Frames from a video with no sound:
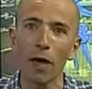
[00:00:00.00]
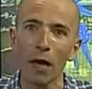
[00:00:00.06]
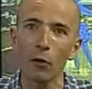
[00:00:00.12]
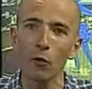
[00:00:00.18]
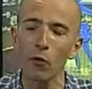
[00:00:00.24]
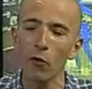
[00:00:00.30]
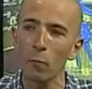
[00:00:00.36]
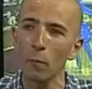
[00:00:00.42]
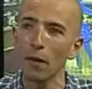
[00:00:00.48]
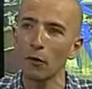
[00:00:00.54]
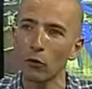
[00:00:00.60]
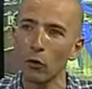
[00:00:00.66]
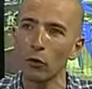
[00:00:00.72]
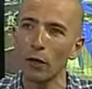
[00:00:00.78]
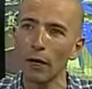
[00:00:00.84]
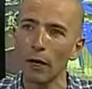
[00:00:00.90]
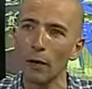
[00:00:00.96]
al
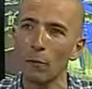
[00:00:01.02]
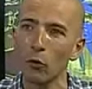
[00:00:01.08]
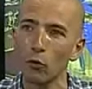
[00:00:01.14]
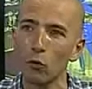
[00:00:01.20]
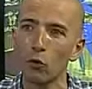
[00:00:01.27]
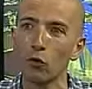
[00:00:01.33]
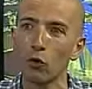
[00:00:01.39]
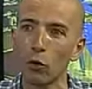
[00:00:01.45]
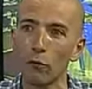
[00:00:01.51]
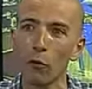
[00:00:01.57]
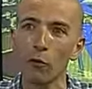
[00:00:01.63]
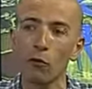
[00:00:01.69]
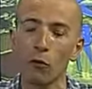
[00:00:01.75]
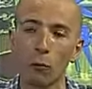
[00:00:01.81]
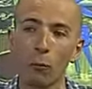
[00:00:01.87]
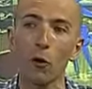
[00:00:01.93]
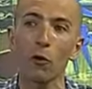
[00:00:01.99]
cospetto del Modugno, il
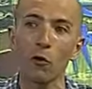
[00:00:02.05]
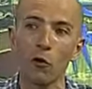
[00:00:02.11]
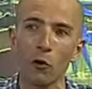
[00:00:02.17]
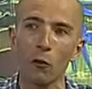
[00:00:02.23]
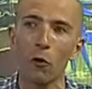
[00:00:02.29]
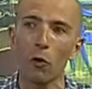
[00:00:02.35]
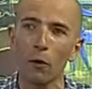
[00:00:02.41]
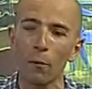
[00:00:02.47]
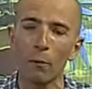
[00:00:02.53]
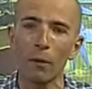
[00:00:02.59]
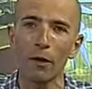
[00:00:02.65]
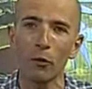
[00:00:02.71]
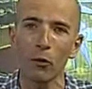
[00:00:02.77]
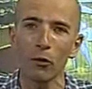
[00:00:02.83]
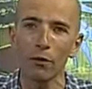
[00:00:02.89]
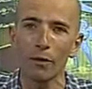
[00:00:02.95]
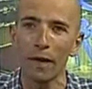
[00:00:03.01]
vostro prossimo
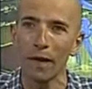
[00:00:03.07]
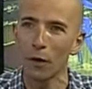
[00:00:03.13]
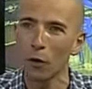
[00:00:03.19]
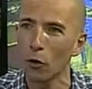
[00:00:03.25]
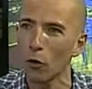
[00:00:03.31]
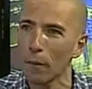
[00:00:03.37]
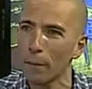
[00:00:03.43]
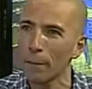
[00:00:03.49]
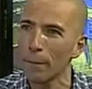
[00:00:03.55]
impegno interno.